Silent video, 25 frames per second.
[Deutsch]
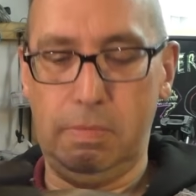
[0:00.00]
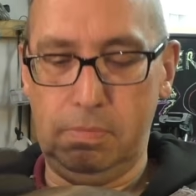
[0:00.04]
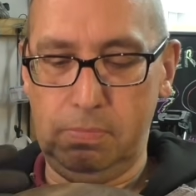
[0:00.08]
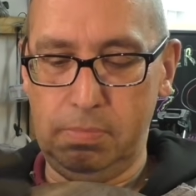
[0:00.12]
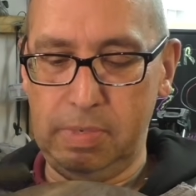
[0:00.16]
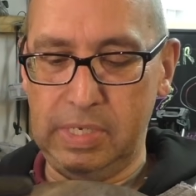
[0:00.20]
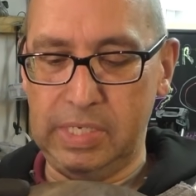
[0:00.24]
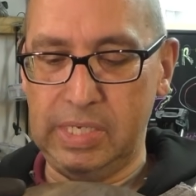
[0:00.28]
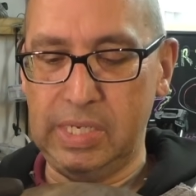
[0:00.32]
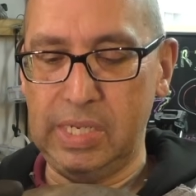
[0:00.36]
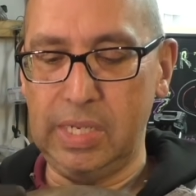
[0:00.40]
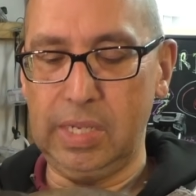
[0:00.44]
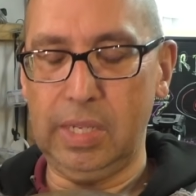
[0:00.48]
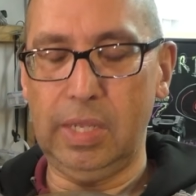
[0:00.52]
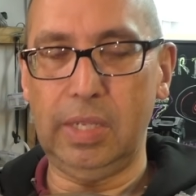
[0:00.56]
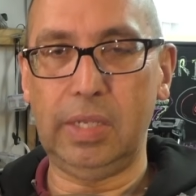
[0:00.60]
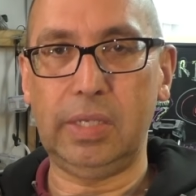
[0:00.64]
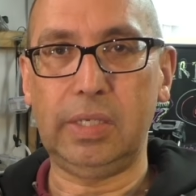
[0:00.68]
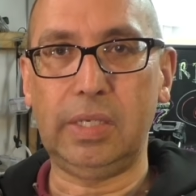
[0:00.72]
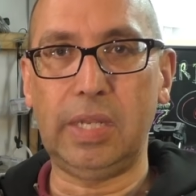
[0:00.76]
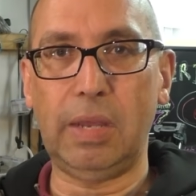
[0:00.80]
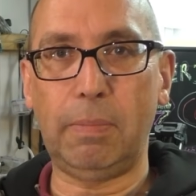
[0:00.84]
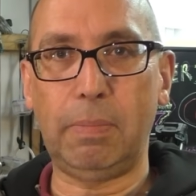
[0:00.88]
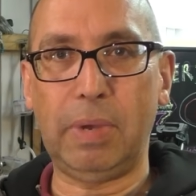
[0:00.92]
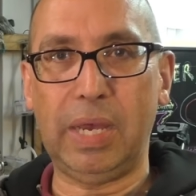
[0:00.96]
mit hier
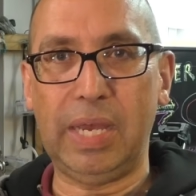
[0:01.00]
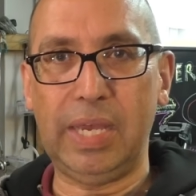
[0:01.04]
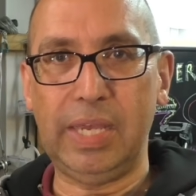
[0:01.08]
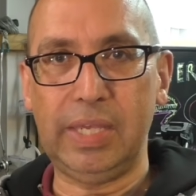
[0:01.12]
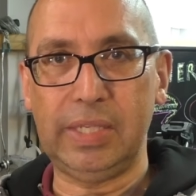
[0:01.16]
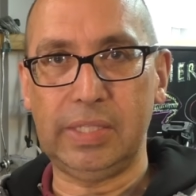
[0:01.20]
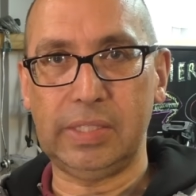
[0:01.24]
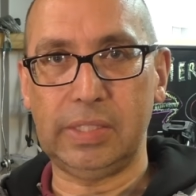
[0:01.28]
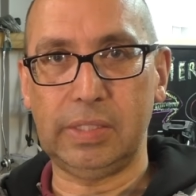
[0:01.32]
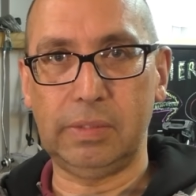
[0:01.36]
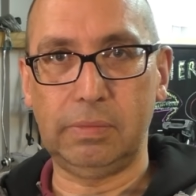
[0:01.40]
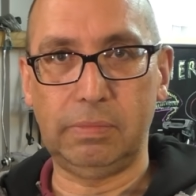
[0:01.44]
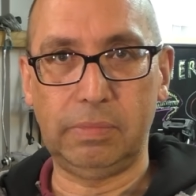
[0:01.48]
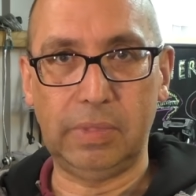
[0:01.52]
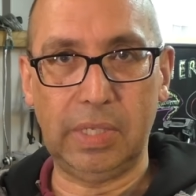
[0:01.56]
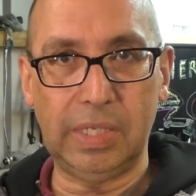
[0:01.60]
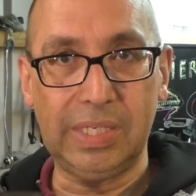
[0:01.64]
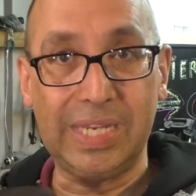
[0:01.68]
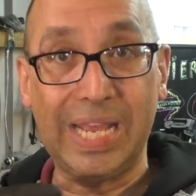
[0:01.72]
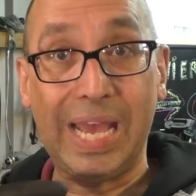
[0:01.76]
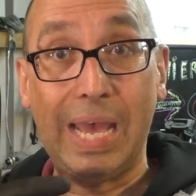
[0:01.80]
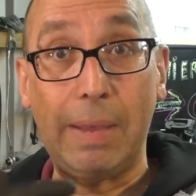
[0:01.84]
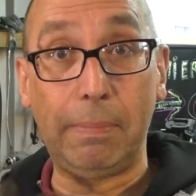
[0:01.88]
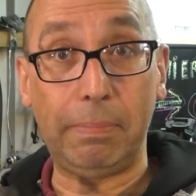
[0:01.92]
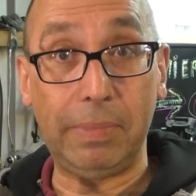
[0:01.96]
dabei ist, ne,
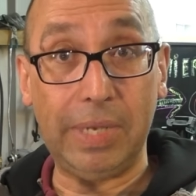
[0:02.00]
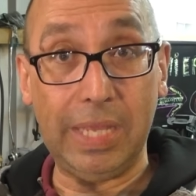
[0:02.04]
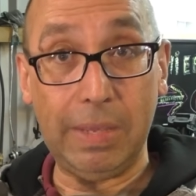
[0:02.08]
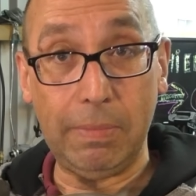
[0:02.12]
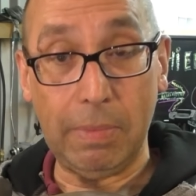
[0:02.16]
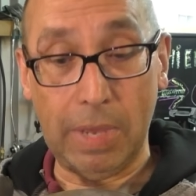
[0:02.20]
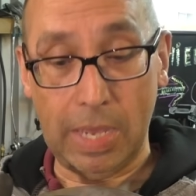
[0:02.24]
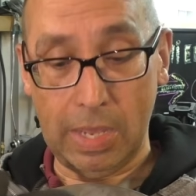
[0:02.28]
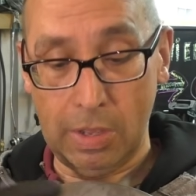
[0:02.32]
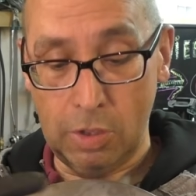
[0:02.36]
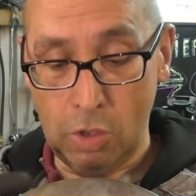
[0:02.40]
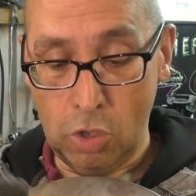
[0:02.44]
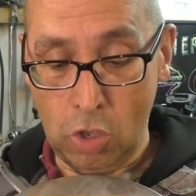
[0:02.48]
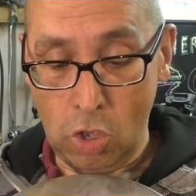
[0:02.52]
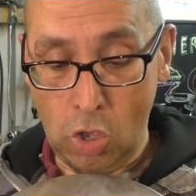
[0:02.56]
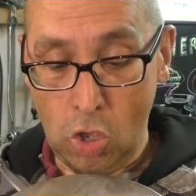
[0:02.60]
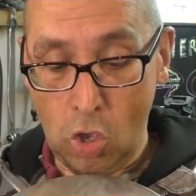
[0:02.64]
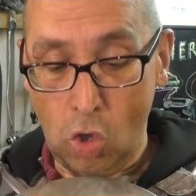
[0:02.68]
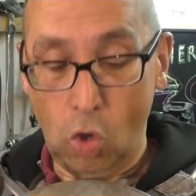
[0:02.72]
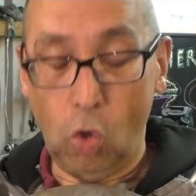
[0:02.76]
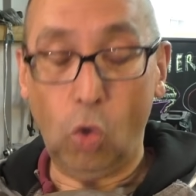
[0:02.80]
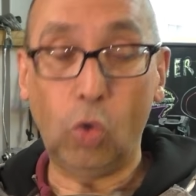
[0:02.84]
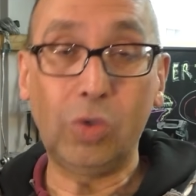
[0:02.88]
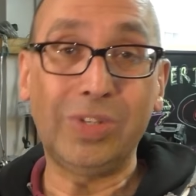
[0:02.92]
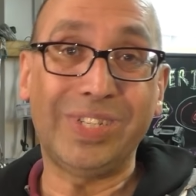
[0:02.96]
der Abnehmer
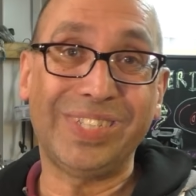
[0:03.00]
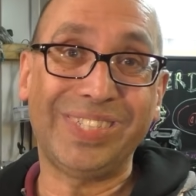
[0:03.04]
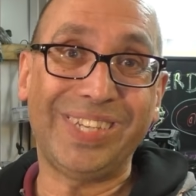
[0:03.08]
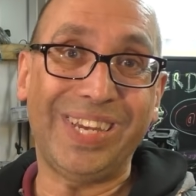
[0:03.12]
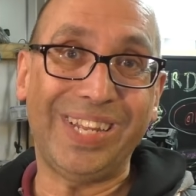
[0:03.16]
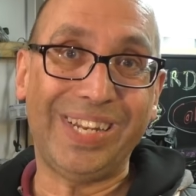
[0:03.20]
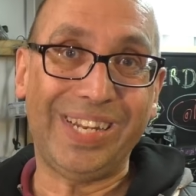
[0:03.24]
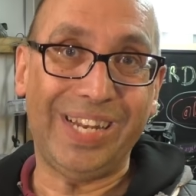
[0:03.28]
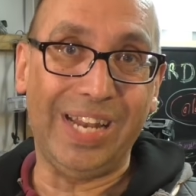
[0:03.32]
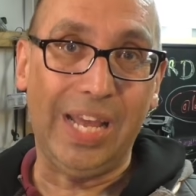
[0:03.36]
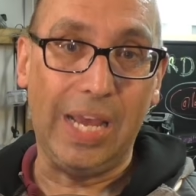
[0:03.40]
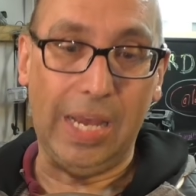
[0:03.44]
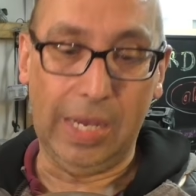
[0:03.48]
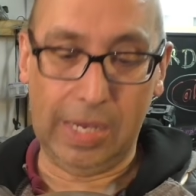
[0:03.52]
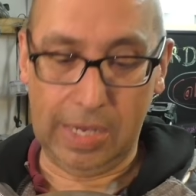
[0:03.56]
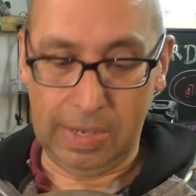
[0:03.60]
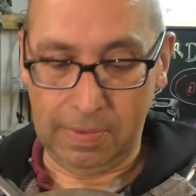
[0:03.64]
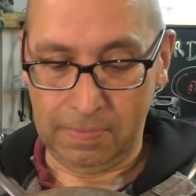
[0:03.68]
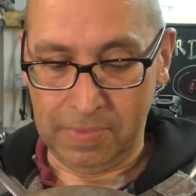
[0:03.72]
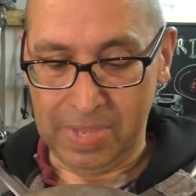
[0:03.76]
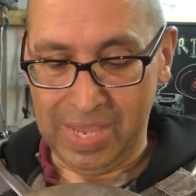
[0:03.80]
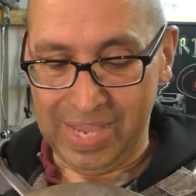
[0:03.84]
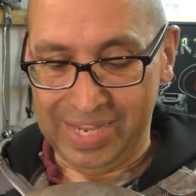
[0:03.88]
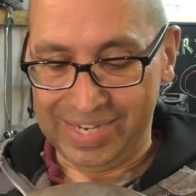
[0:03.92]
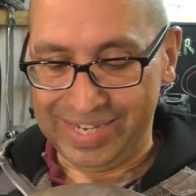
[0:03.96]
und das Radlager.